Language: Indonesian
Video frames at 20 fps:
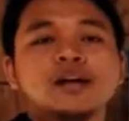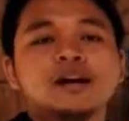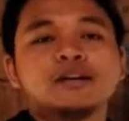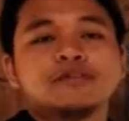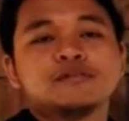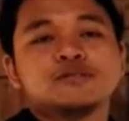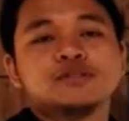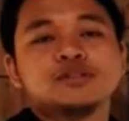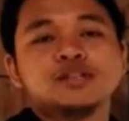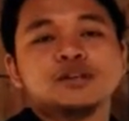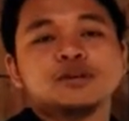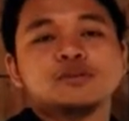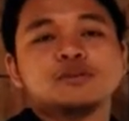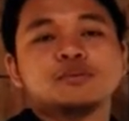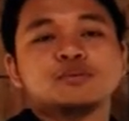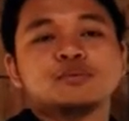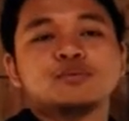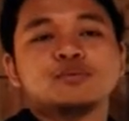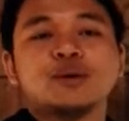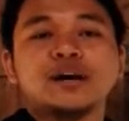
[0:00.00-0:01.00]
anfusikum
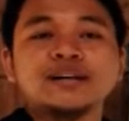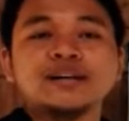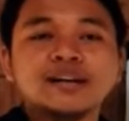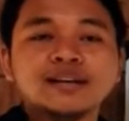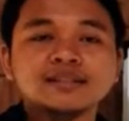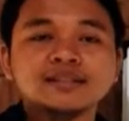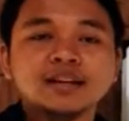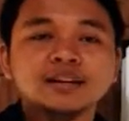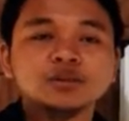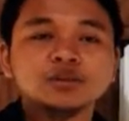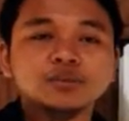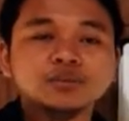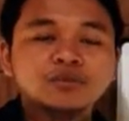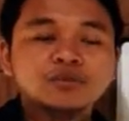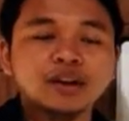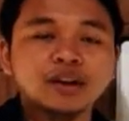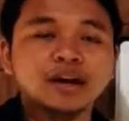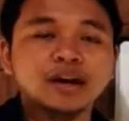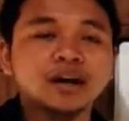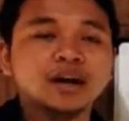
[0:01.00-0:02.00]
wa in asatum
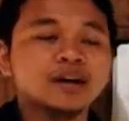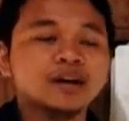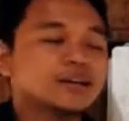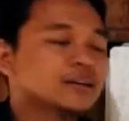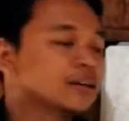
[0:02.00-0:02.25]
falaha.